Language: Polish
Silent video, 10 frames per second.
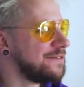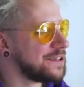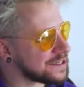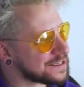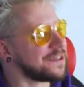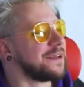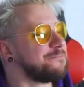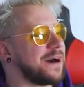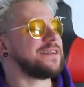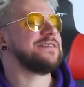i wiecie co
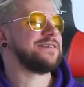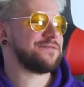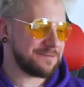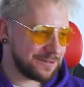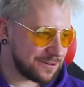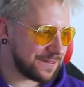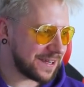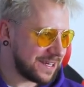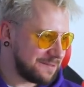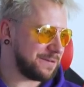najbardziej się w tym kurwa
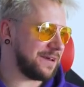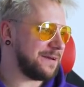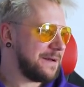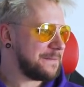klipie